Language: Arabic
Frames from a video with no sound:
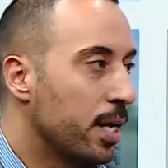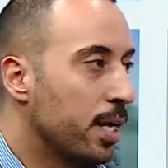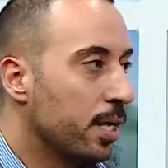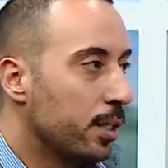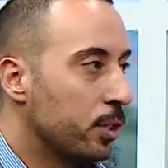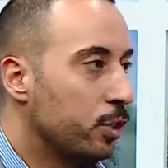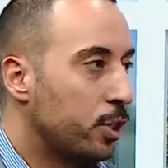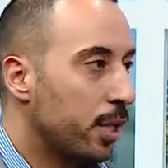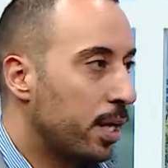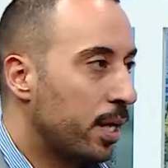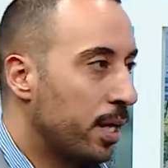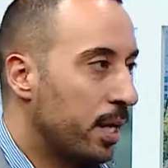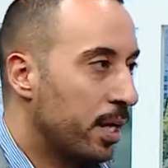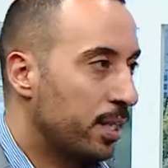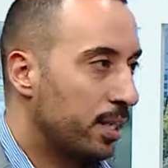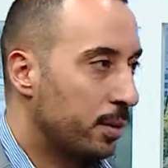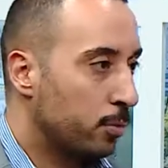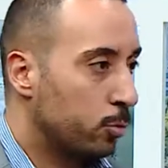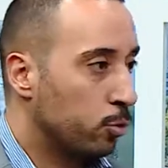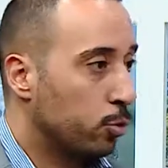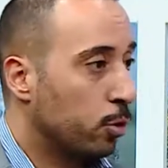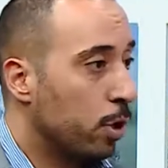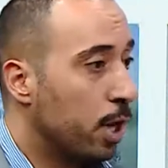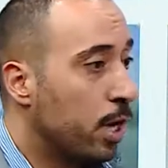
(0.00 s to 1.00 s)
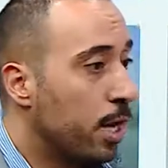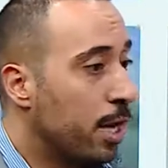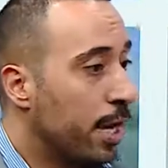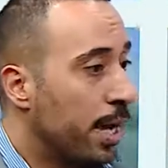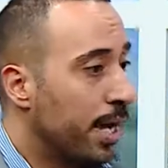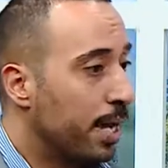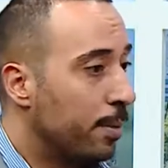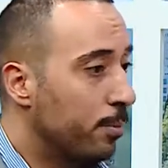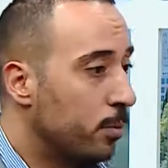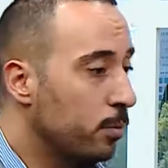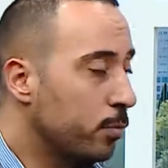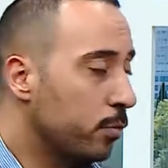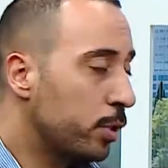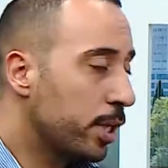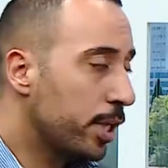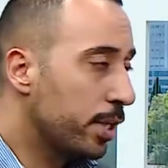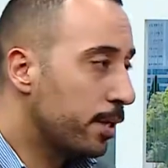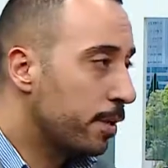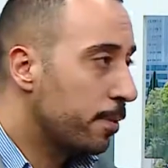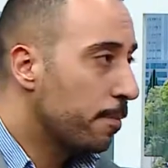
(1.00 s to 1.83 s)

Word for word: يشتغل على هذا الموضوع هلا ممكن